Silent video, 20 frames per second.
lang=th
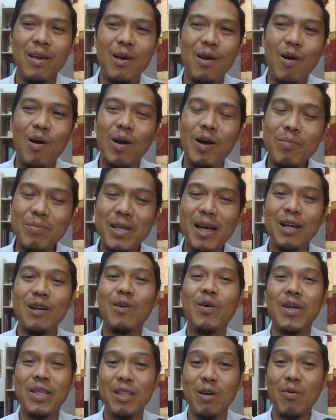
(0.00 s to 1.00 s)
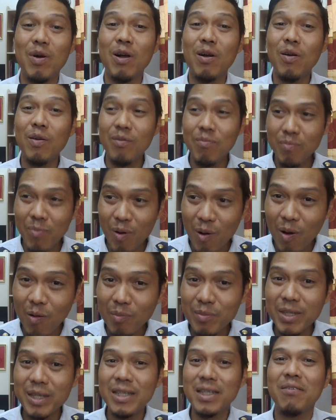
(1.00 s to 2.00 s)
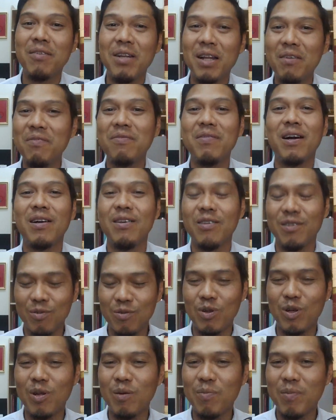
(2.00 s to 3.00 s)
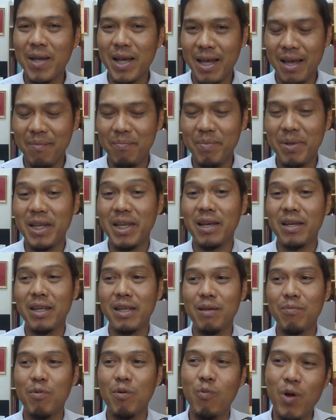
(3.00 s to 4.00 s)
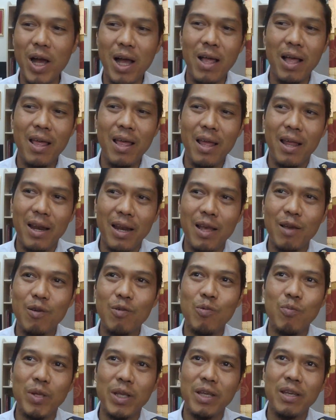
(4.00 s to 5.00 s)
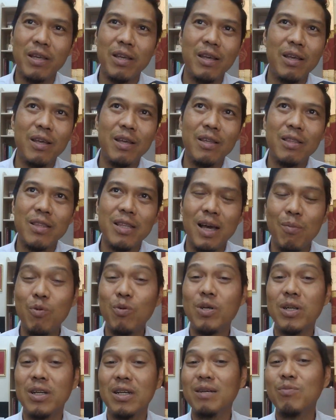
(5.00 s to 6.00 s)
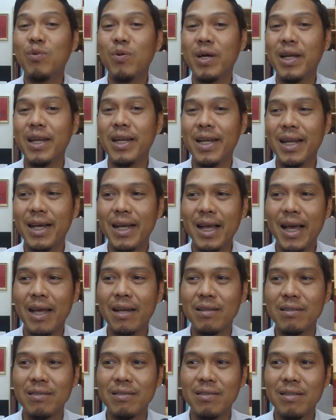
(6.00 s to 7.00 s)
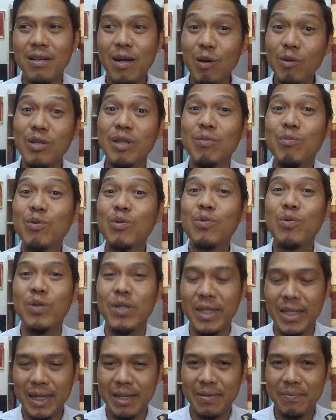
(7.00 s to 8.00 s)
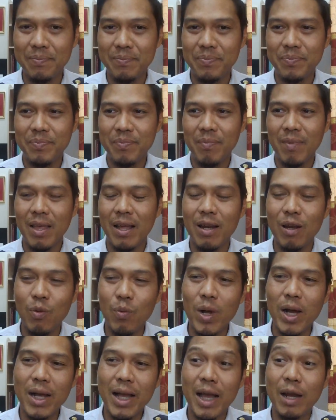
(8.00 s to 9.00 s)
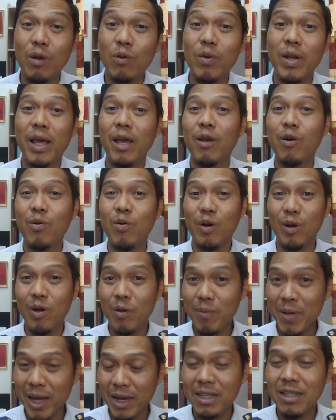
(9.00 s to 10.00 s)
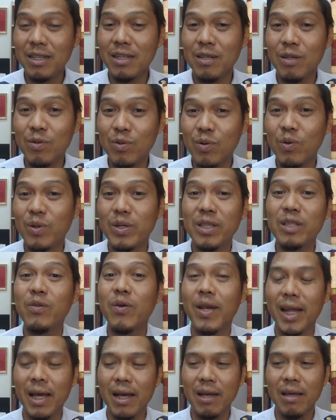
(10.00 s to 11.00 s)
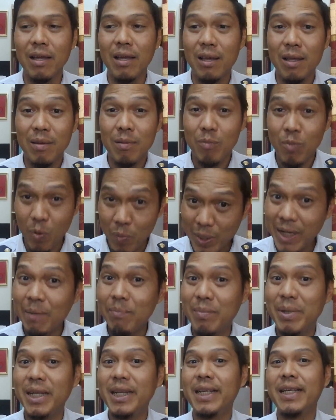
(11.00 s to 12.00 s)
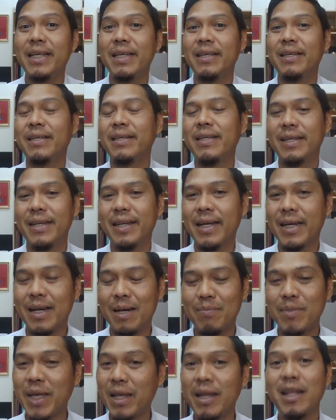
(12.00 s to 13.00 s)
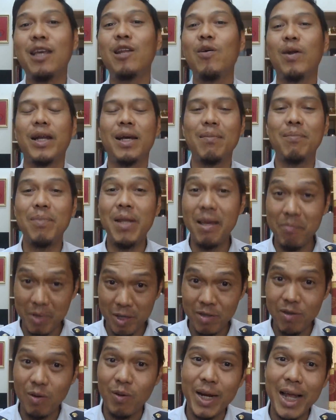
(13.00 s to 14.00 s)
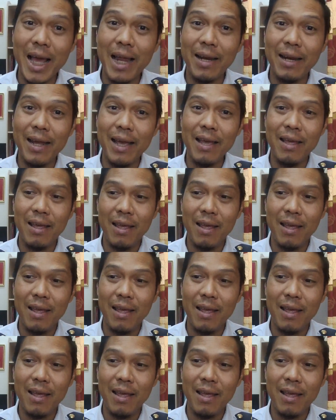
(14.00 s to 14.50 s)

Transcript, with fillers: ออกคำสั่งหน่อย แต่ว่าก็พร้อมที่จะรับฟังคนรอบข้างเป็นอย่างดี ผมว่าเลขกลุ่มนี้ถ้าพูดถึงเรื่องบุคลิกและการเข้าถึงผู้คนหรือว่าการดูแลคนรอบข้างที่หรือคนที่ตึงรัก ผมว่าทำได้ดีนะครับแต่แน่นอนครับเลขมี 2 ด้านนะ